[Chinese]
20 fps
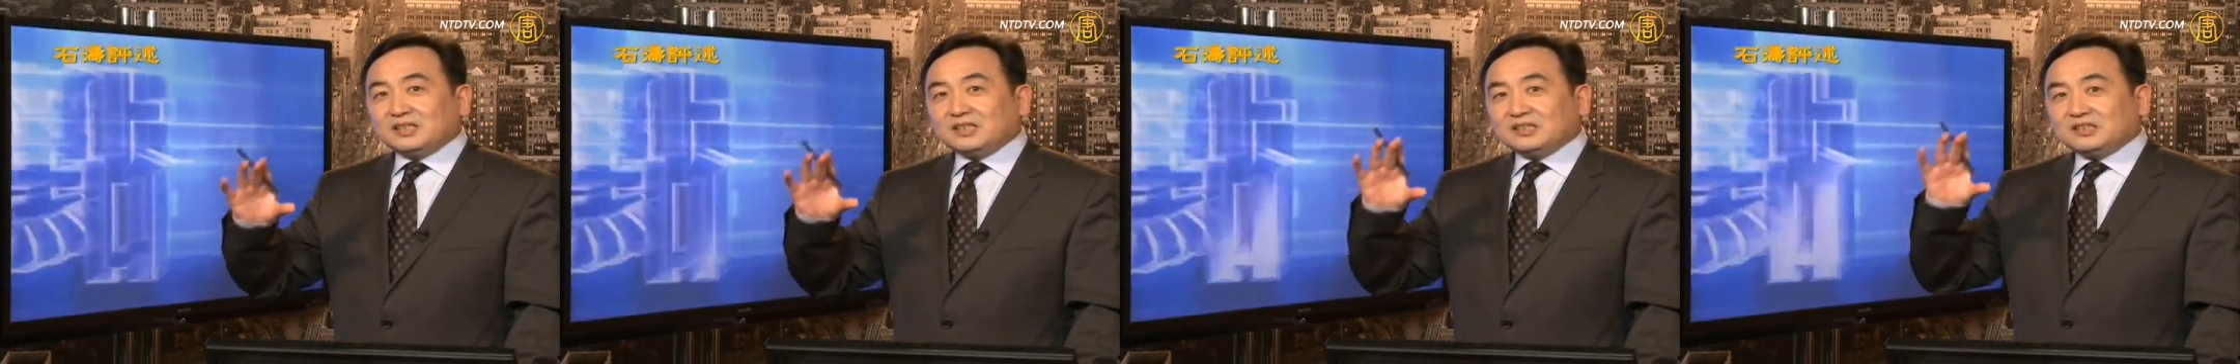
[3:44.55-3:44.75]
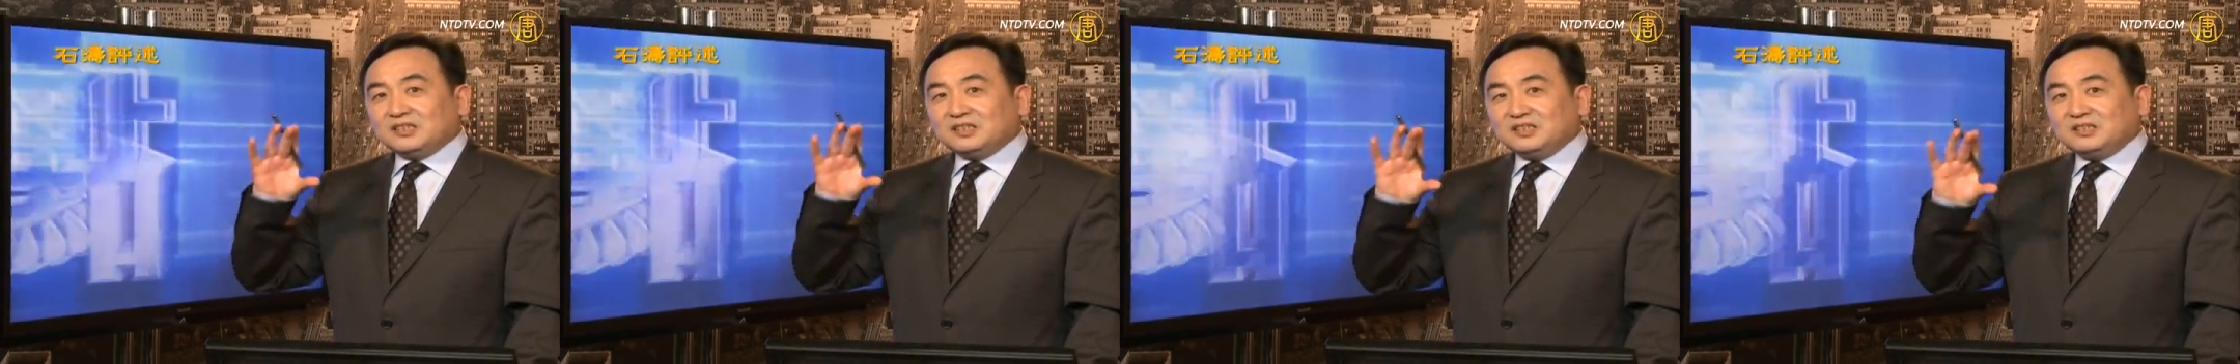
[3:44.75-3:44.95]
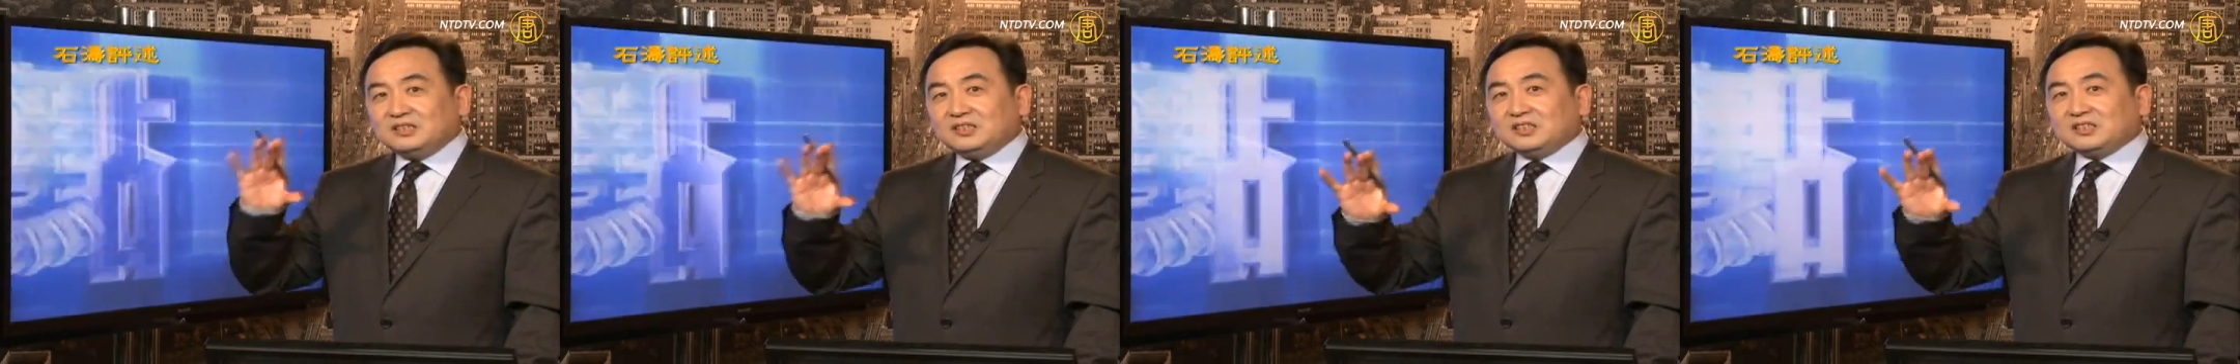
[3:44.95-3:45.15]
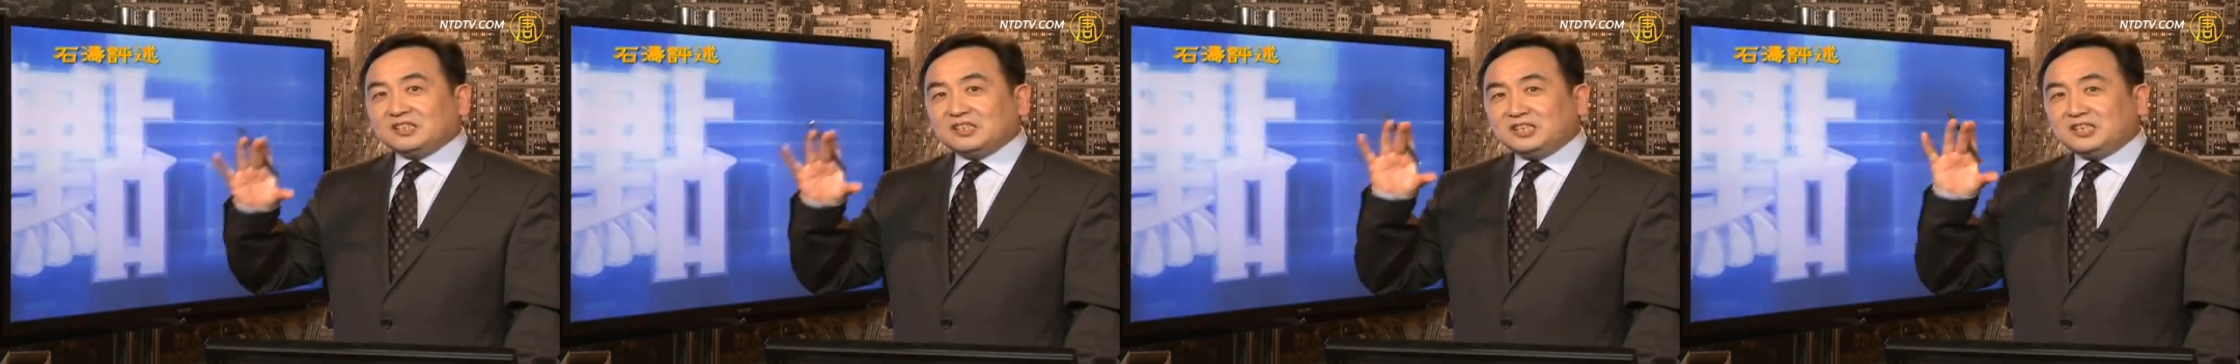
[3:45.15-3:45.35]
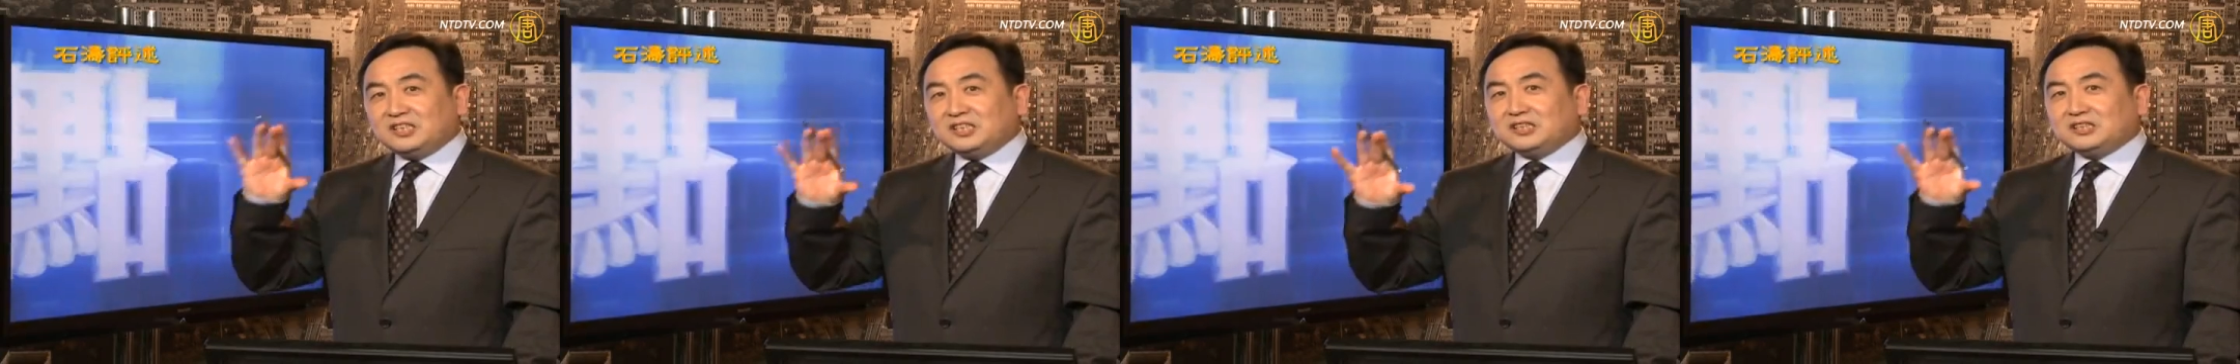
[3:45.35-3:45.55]
个德的
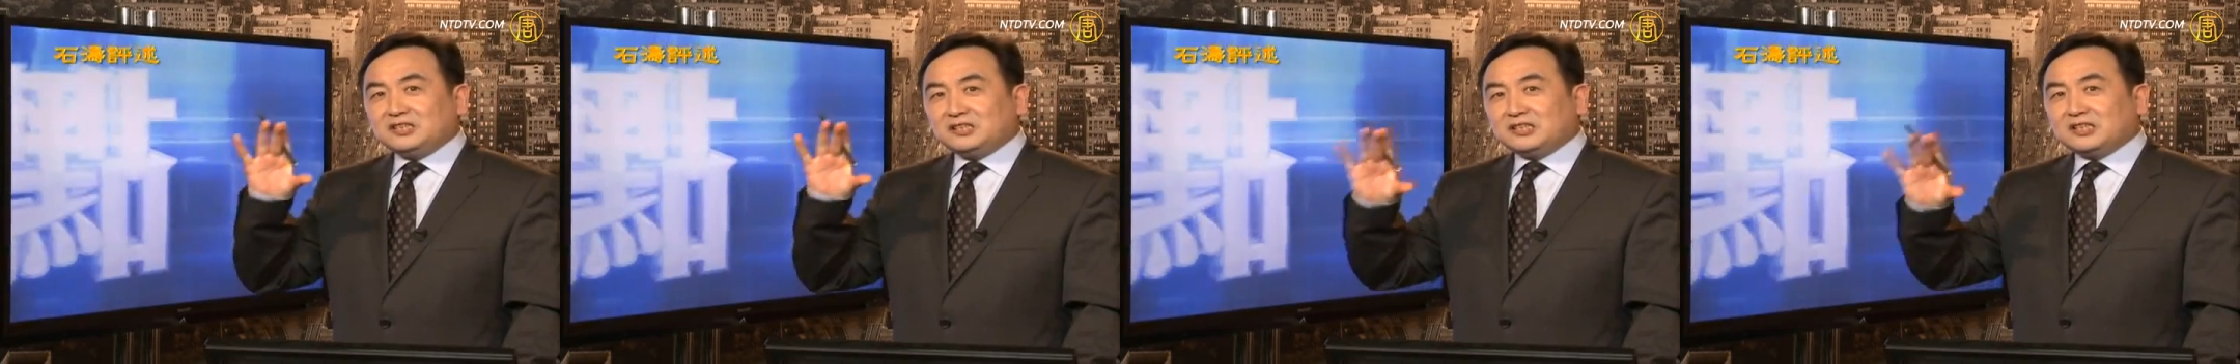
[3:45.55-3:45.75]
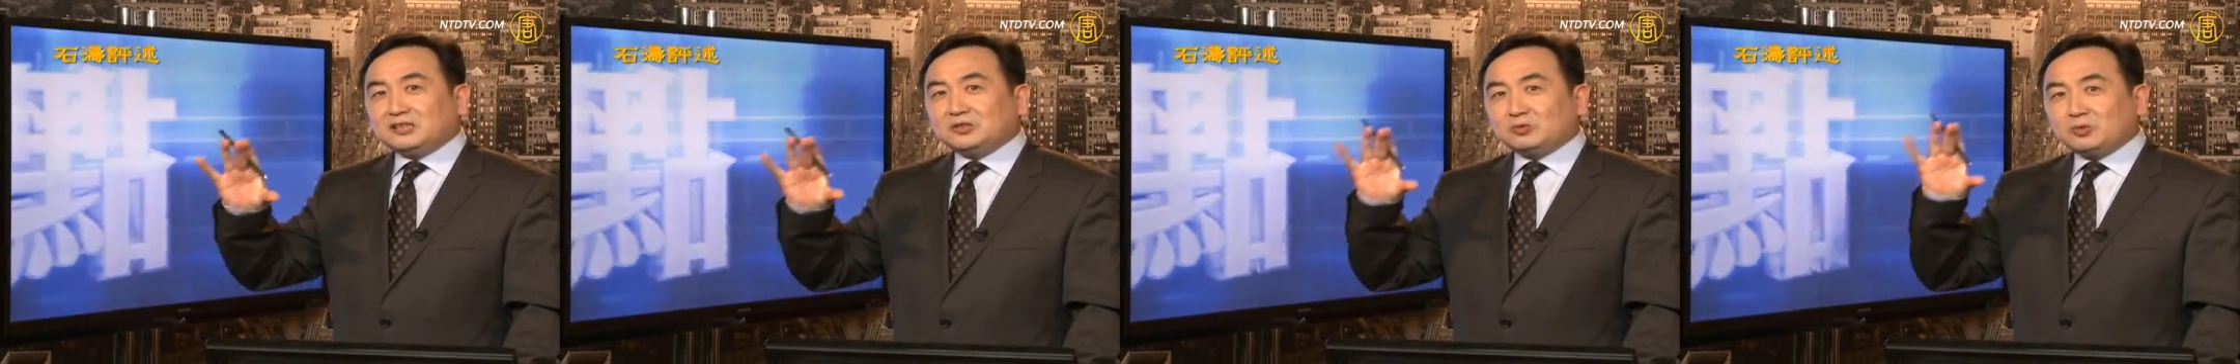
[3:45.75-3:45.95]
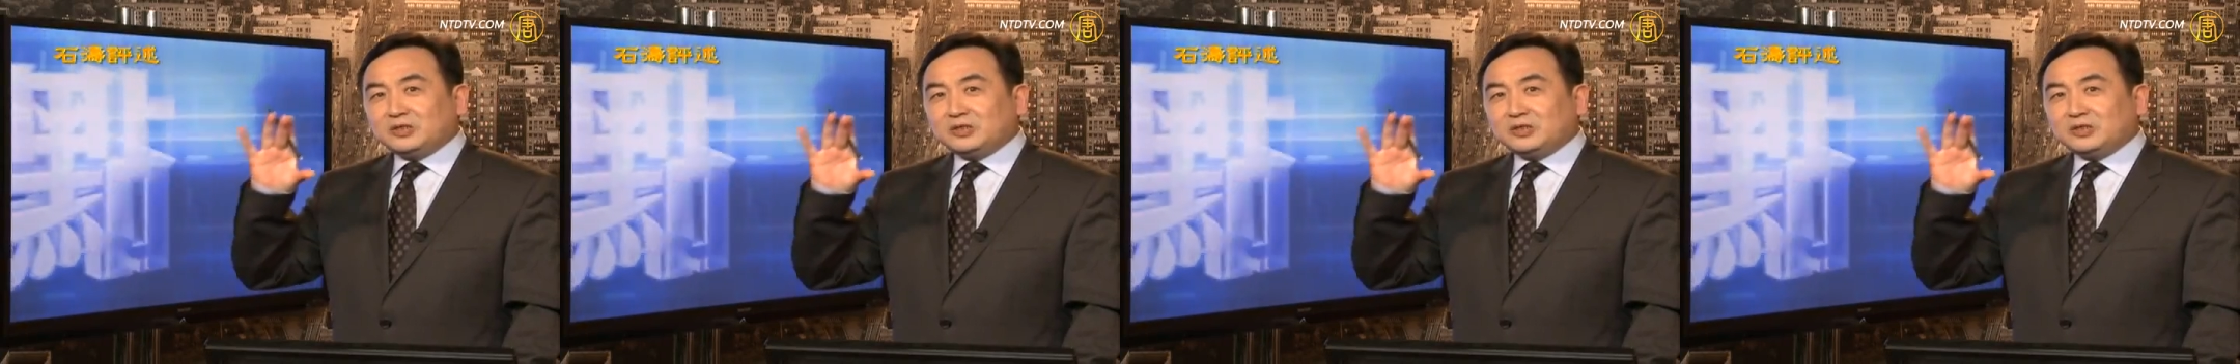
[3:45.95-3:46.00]
精神